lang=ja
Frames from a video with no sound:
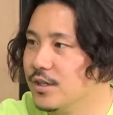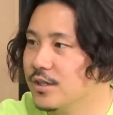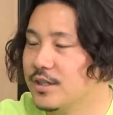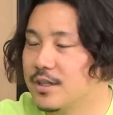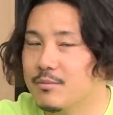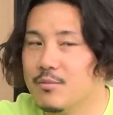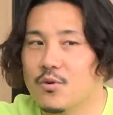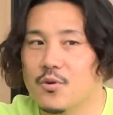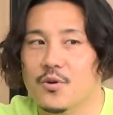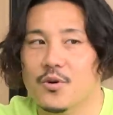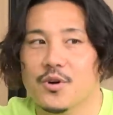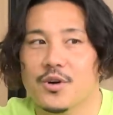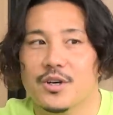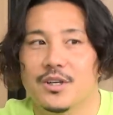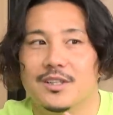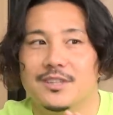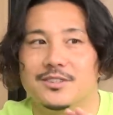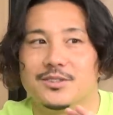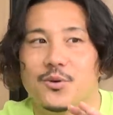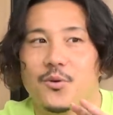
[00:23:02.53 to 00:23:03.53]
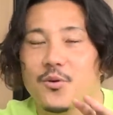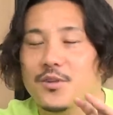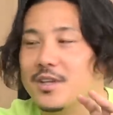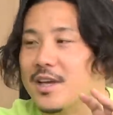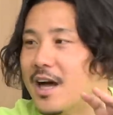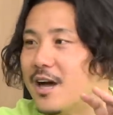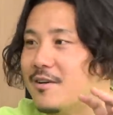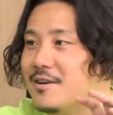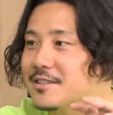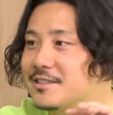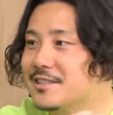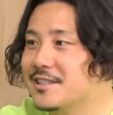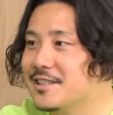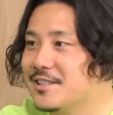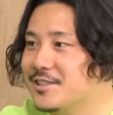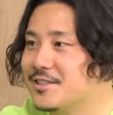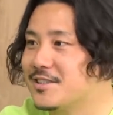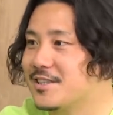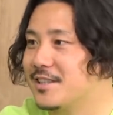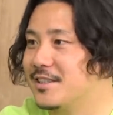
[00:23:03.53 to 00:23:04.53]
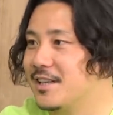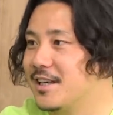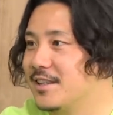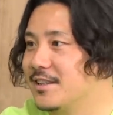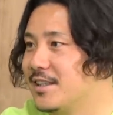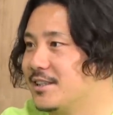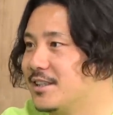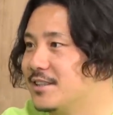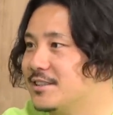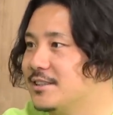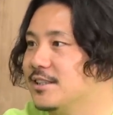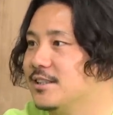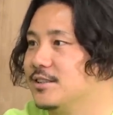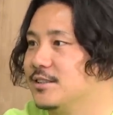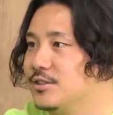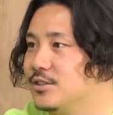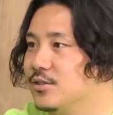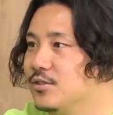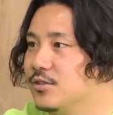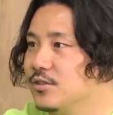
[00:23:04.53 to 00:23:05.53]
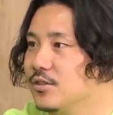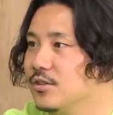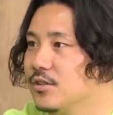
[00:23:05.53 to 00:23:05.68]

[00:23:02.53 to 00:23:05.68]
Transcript: でもそこに合わせ技術がなかったら出せないんですよ、